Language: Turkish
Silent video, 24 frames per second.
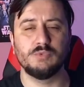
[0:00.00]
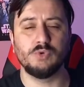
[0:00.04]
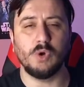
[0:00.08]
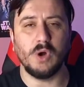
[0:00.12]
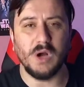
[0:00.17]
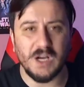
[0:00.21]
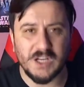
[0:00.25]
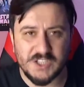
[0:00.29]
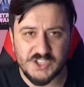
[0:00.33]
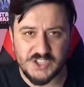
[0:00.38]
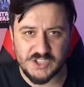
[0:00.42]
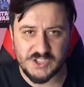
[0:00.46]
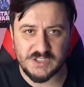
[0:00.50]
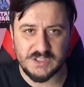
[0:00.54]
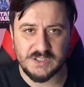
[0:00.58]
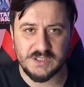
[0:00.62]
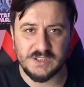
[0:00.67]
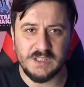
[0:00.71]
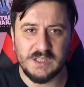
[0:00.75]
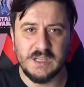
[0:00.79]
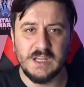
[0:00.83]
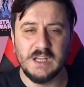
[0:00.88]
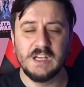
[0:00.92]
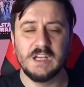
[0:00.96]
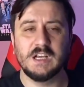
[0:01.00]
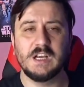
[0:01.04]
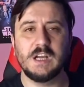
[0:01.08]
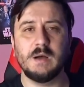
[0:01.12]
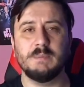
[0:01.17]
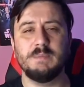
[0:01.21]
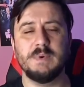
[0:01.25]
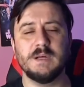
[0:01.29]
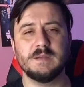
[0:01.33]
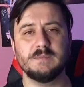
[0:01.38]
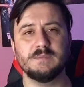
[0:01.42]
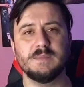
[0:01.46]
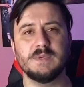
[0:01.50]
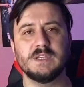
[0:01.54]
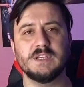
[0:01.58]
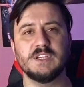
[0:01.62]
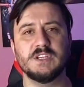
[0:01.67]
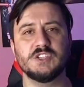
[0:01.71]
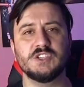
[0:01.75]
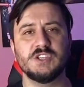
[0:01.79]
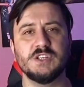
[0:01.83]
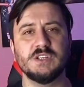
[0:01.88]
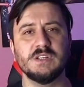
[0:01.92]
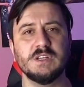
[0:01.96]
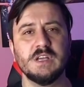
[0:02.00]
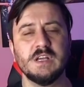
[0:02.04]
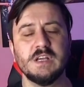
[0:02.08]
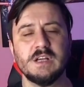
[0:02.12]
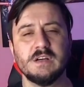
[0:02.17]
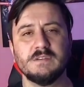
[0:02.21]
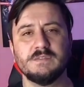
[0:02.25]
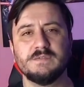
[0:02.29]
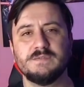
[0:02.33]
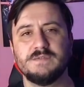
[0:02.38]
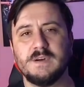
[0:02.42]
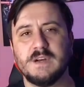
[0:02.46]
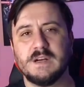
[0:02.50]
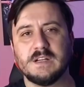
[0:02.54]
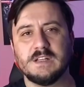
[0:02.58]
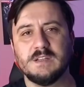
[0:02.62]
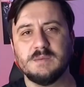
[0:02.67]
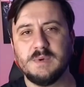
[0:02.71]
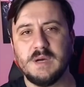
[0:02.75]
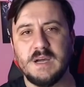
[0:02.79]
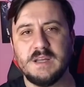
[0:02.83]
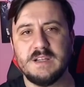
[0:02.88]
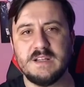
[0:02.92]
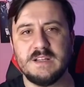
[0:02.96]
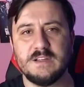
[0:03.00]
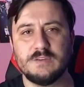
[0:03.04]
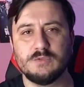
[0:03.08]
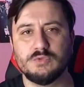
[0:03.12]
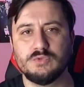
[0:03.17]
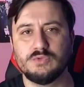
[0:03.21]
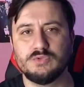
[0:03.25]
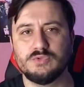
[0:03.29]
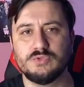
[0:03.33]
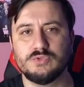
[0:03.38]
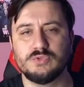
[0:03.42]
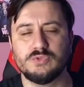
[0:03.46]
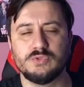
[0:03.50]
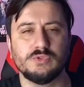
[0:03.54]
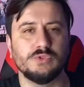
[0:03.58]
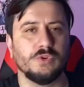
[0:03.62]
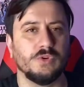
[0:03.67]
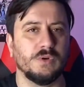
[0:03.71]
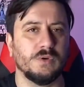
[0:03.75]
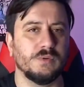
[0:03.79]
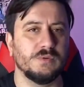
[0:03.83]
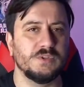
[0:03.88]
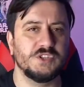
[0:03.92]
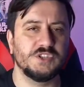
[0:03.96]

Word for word: bu açlığı kapatmak için farklı bahaneler uyduruluyor.